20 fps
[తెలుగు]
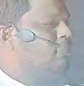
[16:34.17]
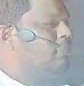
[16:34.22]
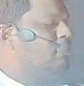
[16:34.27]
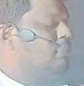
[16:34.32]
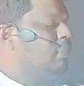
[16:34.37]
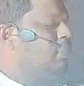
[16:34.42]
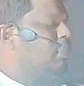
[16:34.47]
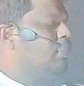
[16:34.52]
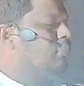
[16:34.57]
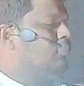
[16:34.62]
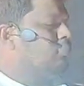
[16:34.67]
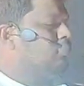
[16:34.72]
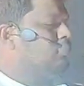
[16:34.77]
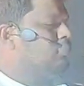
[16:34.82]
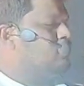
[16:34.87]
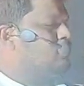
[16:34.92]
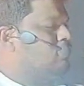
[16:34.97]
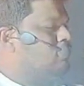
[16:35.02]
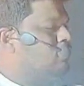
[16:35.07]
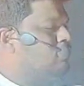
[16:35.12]
బట్టి
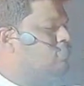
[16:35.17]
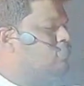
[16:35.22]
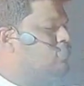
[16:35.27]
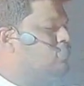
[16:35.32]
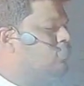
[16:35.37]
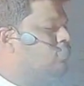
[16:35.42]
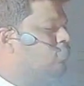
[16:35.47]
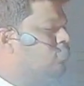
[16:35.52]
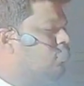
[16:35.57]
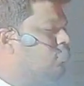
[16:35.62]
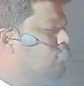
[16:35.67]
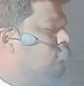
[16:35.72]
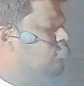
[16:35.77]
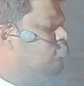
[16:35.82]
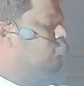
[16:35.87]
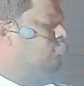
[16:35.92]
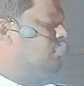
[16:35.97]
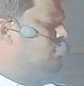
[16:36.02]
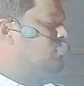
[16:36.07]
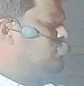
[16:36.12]
ఆనందిస్తూ ఇచ్చిన
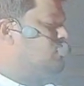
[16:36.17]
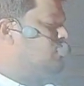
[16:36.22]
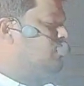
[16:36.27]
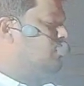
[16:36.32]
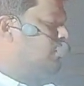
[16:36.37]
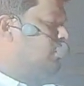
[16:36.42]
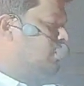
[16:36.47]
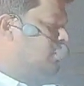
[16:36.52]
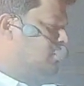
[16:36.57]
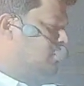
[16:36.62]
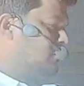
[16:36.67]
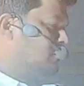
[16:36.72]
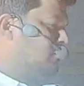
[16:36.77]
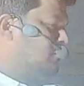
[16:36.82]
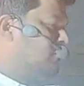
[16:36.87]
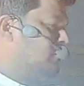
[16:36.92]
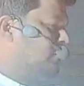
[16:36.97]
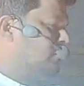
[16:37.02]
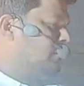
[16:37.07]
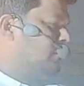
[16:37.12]
దేవుణ్ణి మర్చిపోయారు
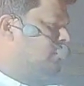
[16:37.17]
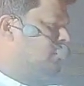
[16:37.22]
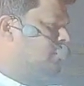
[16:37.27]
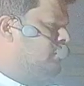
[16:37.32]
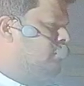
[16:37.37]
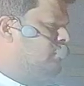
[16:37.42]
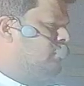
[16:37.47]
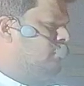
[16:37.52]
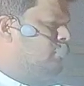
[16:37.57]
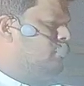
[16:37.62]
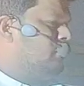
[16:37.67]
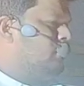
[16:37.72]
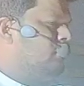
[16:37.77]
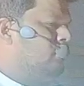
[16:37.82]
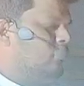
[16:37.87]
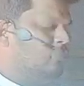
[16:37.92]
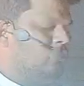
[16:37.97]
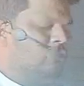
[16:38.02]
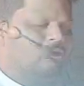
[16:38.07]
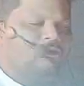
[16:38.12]

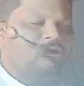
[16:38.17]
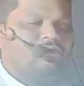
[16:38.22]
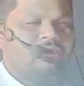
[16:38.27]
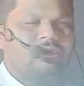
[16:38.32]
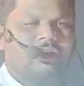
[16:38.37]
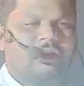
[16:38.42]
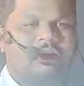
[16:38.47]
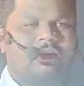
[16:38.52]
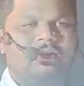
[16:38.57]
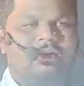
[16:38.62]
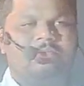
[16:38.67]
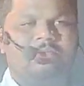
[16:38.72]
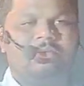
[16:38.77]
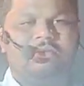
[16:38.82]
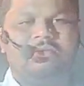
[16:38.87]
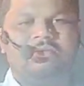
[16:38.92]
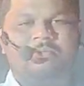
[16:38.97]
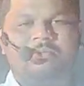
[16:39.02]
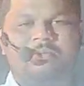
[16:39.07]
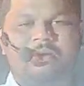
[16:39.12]
ఈరోజు
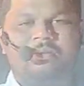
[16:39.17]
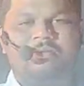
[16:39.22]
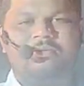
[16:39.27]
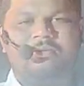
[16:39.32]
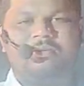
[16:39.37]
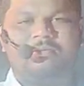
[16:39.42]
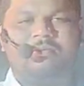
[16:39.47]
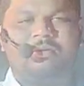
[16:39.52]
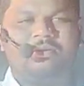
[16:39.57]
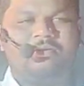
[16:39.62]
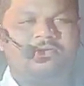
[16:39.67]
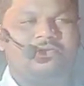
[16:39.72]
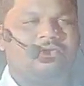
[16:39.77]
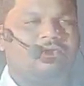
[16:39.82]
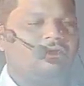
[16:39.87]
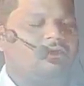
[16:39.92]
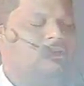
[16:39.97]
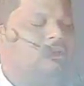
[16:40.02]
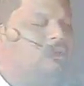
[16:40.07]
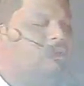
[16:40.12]
చాలామంది ప్రజల
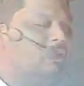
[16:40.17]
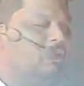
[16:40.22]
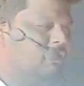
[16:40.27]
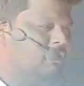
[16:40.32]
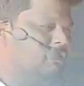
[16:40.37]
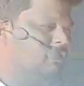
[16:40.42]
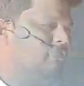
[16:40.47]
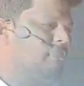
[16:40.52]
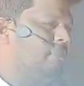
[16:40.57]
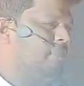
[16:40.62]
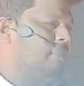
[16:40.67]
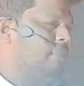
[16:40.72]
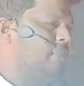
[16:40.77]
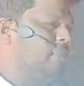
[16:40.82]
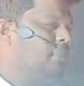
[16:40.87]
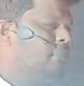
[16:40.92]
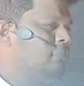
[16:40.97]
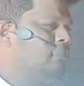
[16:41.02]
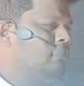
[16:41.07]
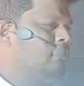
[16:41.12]
పరిస్థితి ఇదే
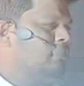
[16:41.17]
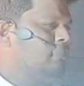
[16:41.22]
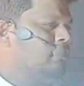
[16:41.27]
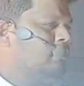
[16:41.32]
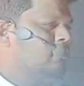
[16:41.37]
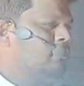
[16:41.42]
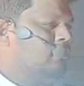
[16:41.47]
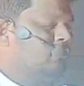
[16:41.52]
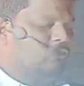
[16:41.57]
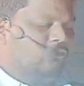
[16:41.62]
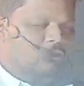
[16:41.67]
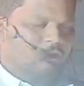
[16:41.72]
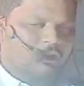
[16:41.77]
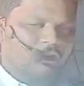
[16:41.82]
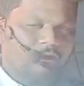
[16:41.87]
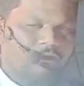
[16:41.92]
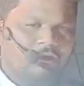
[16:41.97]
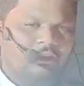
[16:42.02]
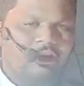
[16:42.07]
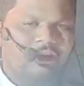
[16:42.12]

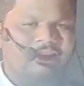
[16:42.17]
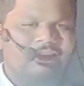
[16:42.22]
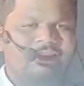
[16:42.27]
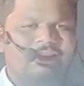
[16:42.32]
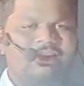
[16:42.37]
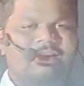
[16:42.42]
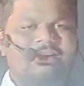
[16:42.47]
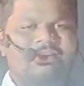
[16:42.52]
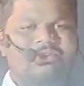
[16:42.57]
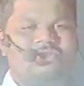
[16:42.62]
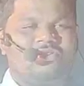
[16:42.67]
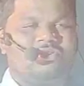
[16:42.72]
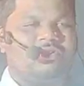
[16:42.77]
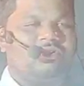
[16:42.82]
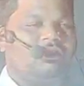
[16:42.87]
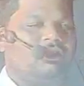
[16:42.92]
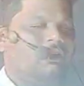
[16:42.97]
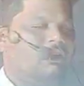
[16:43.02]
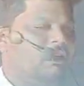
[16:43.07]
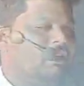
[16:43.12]
దేవుడు ఏదైనా
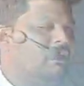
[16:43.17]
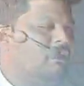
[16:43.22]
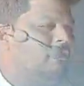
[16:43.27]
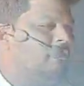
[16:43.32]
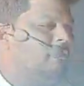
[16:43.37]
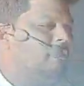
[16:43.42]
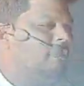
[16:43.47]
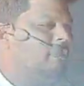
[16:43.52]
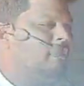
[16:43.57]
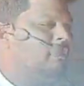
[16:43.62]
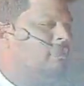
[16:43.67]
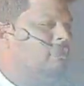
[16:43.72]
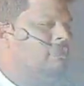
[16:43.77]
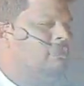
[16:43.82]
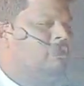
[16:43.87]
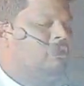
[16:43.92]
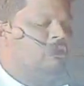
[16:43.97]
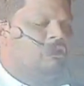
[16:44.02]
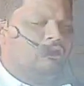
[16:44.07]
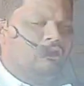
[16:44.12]
ఇస్తే
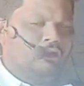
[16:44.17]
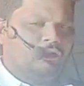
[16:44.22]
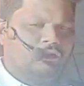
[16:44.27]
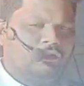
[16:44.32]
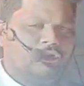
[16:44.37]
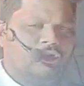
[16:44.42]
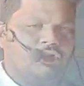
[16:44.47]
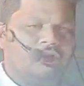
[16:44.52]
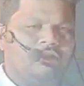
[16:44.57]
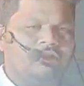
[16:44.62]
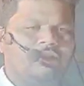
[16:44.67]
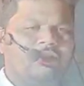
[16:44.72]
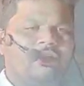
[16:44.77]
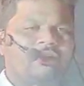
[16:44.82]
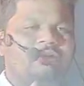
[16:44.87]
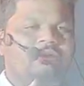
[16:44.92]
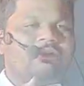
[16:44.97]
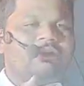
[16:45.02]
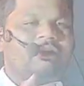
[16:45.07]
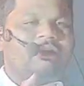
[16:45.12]
ఇచ్చిన
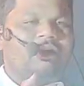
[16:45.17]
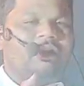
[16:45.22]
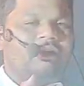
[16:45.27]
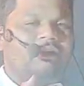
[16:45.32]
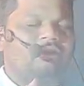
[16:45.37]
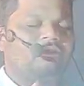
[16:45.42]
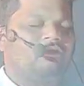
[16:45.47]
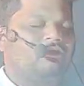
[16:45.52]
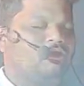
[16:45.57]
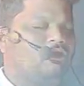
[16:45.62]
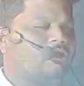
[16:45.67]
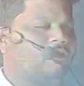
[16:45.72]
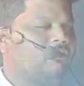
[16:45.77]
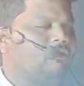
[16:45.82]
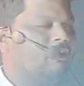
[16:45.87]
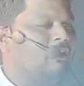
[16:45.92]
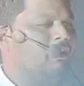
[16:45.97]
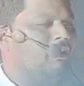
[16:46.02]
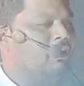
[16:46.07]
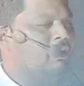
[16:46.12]
దాన్ని బట్టి
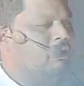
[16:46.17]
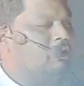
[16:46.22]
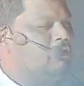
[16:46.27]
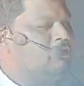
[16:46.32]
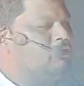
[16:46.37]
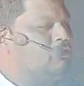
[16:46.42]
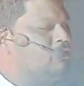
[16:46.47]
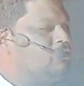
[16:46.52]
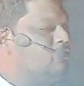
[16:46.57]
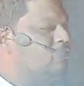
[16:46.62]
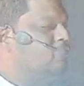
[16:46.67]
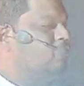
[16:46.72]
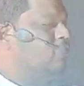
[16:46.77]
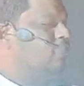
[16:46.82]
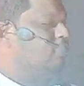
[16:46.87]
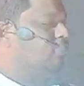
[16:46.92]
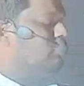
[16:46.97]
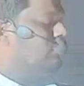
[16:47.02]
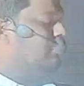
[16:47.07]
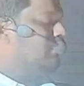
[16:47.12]
ఆనందిస్తున్నారు కానీ ఇచ్చిన
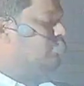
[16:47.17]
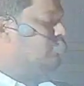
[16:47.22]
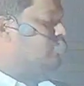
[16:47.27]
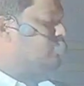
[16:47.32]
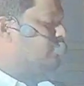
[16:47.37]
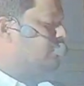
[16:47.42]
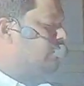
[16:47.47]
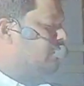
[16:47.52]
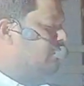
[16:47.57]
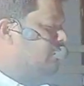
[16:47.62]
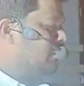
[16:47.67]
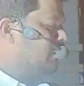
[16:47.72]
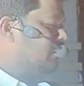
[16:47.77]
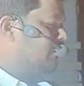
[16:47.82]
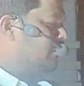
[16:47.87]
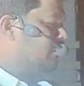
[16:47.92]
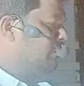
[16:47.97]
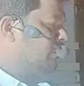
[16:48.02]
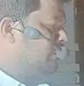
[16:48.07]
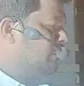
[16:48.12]
దేవుని విడిచిపెట్టి
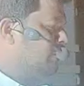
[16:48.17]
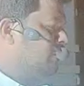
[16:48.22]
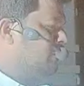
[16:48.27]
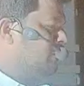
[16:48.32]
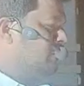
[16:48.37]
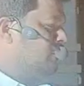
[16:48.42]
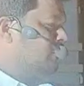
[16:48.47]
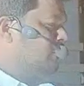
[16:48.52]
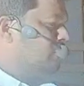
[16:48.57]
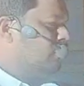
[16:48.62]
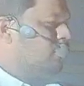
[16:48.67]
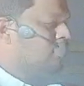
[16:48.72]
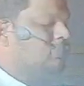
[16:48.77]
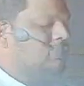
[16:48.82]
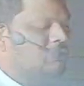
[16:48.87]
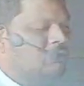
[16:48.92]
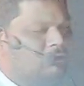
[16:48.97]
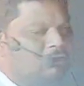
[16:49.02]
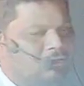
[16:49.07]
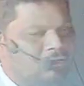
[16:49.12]

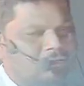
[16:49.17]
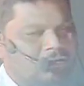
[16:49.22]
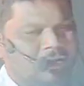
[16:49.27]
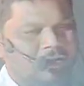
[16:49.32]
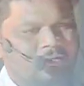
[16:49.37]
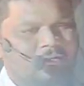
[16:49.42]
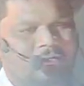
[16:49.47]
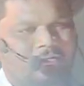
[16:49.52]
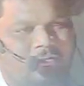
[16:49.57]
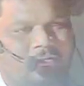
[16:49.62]
బ్రతుకుతున్నారు